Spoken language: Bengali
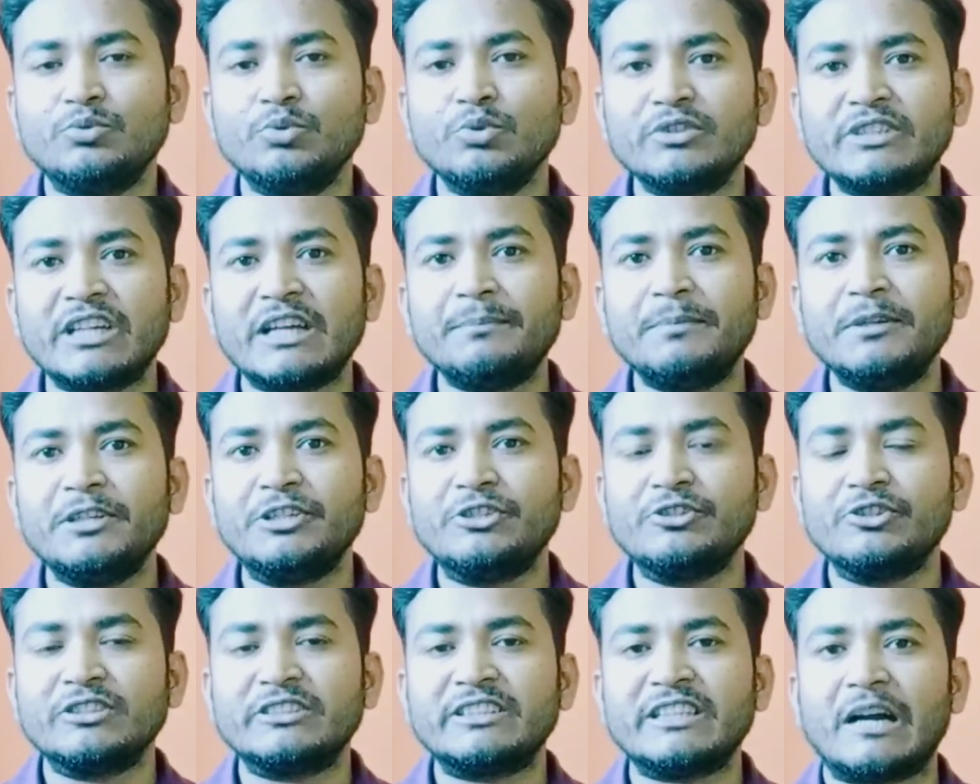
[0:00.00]
দুটা
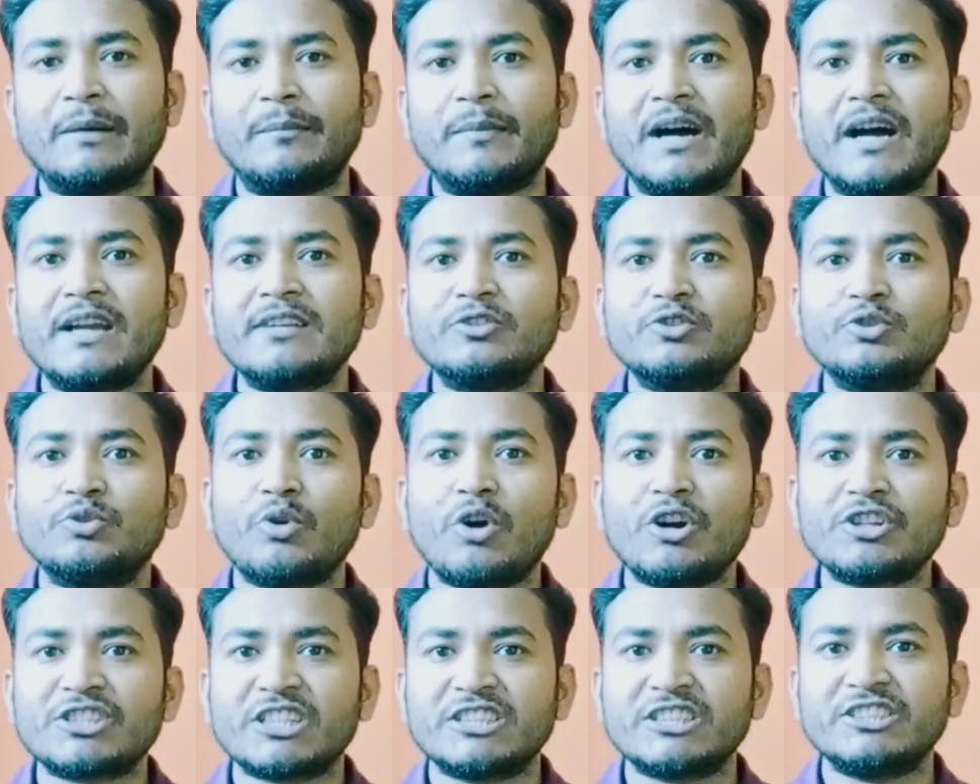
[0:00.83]
ভিডিওতে আমার
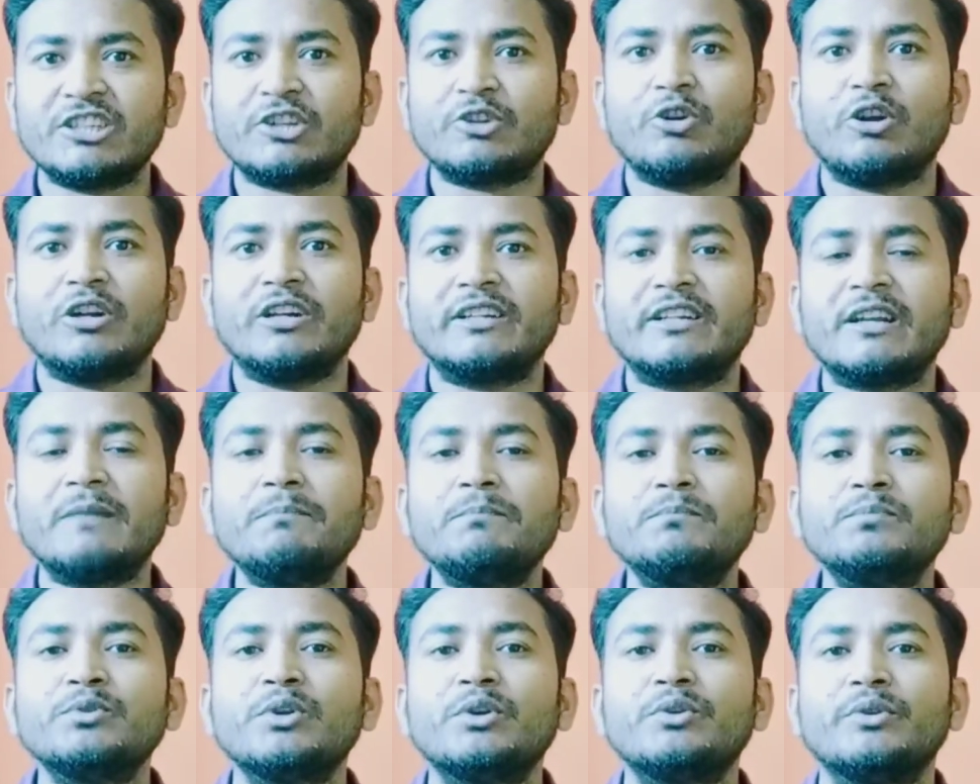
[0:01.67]
দশ হাজার ঘন্টা
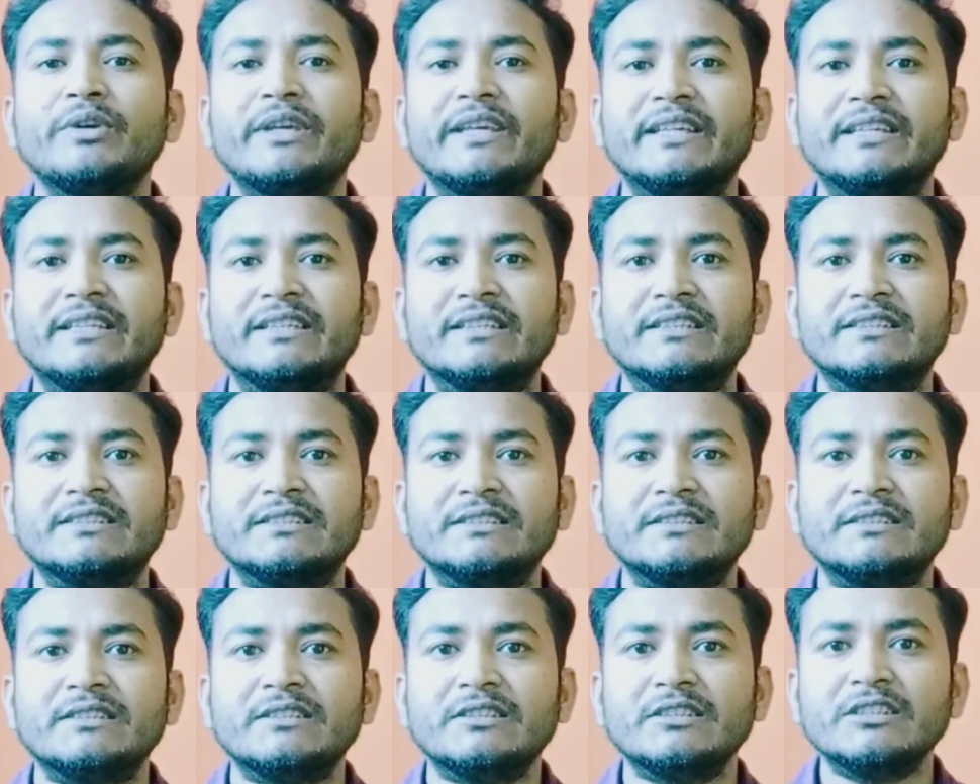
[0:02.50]
পূরণ হয়ে
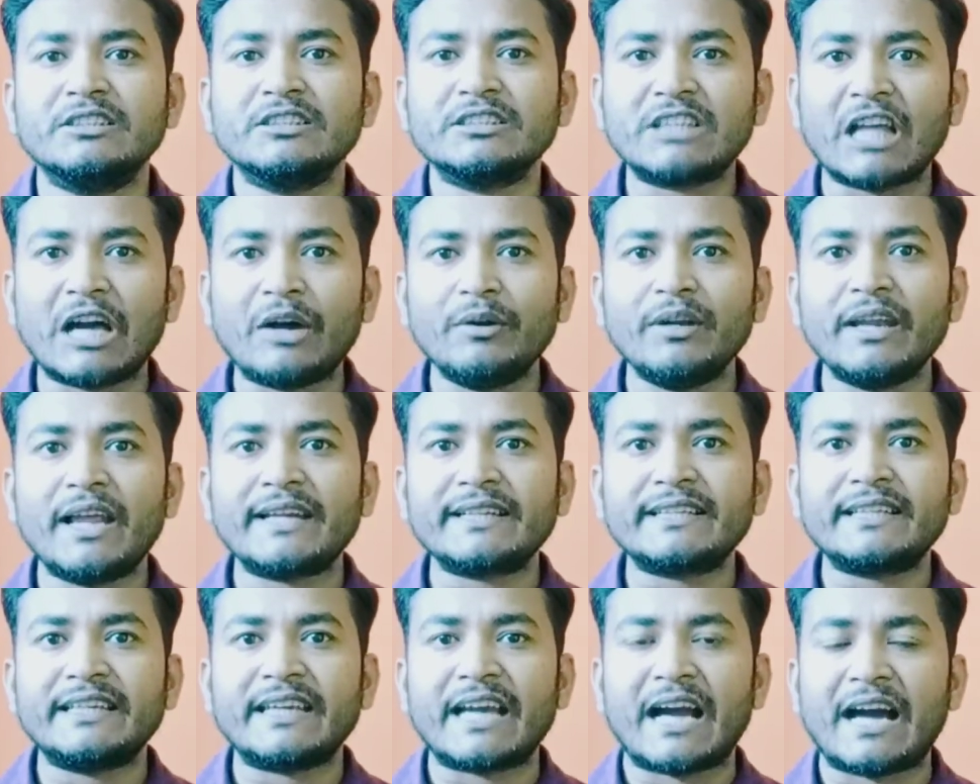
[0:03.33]
গিয়েছে তাহলে
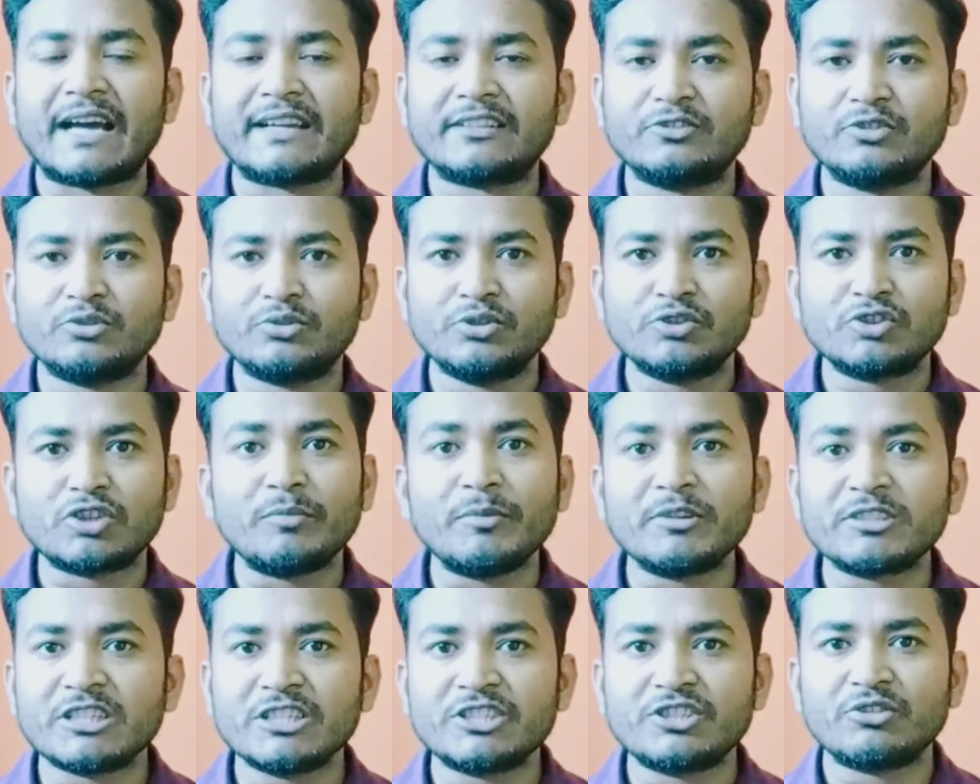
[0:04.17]
আর কি আর তো কোনো
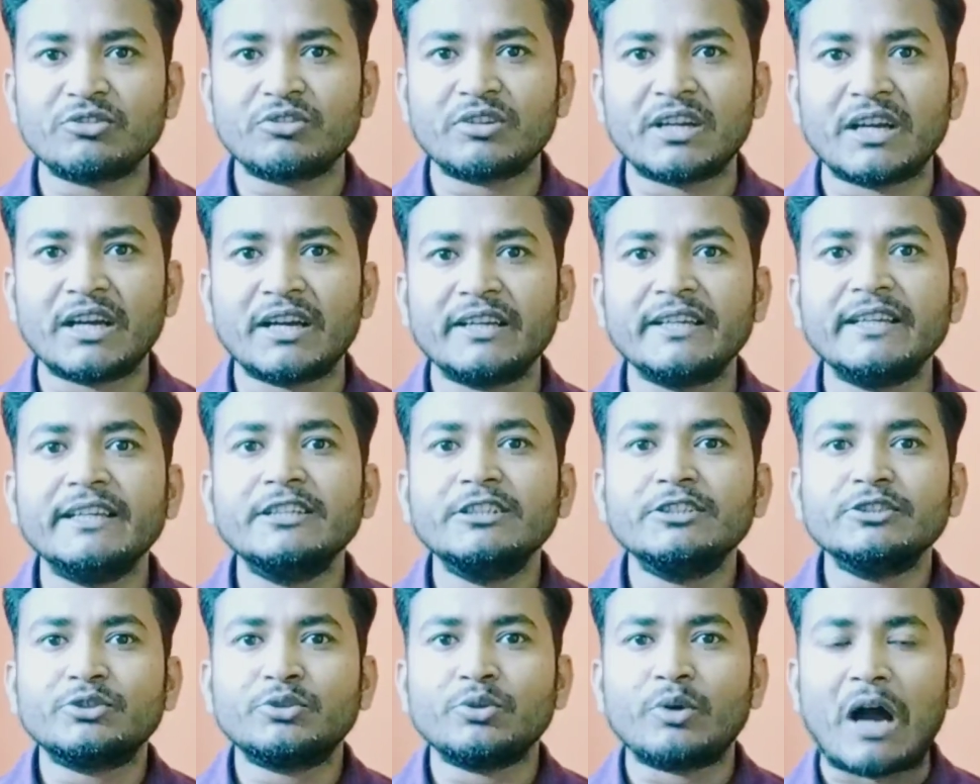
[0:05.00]
সমস্যা ছিল না
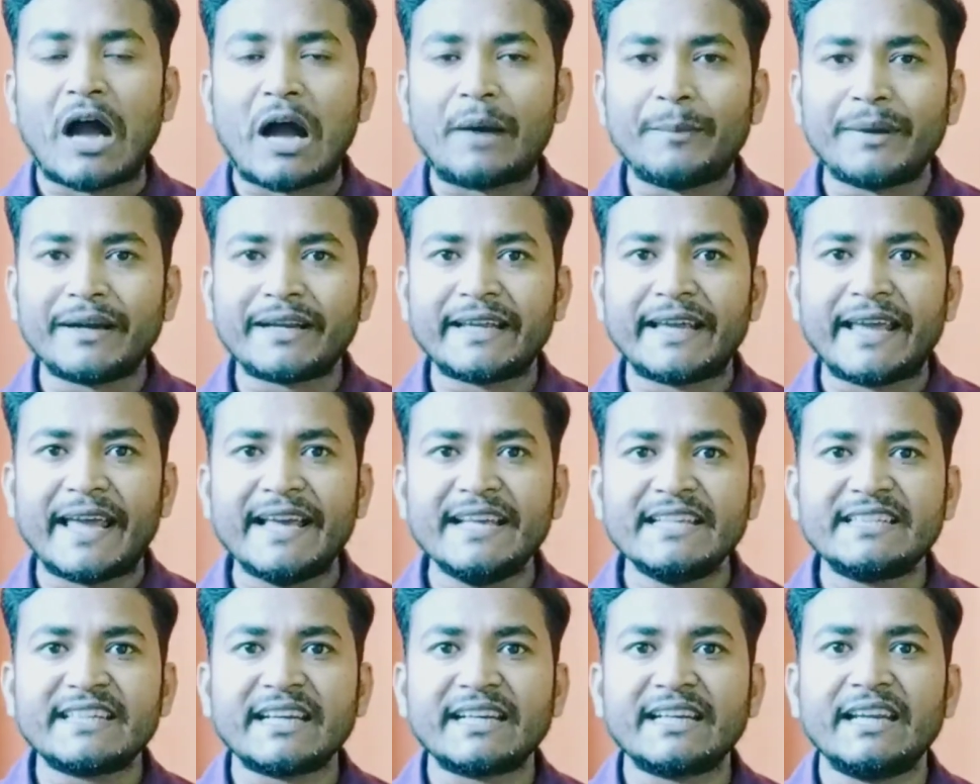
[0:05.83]
তো আমার
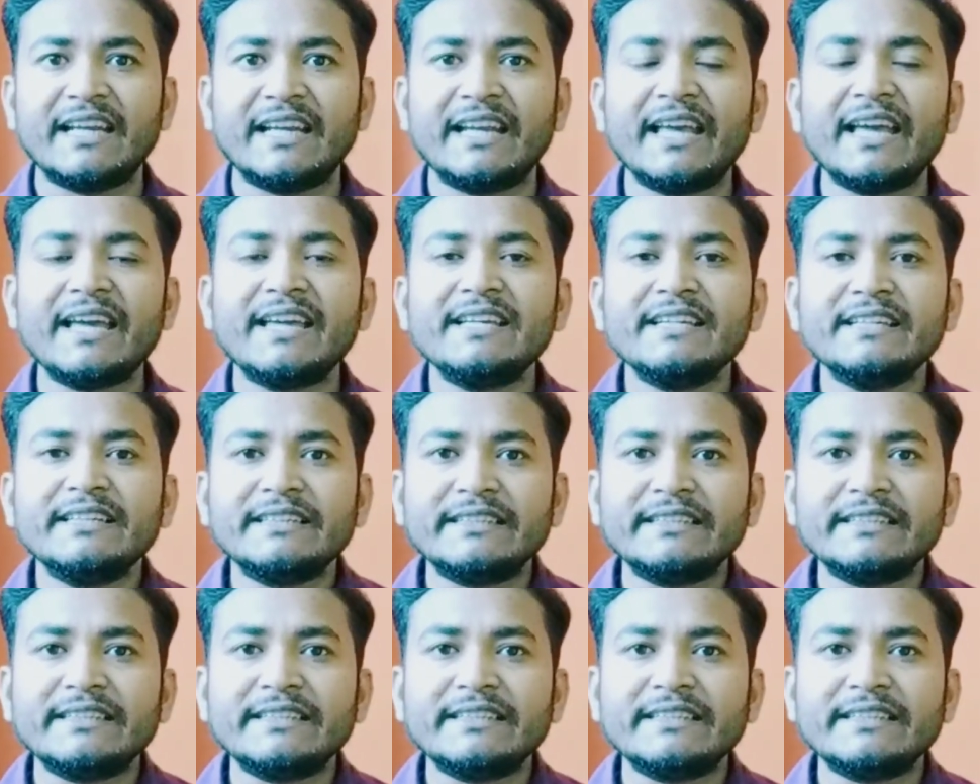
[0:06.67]
এই চ্যানেলে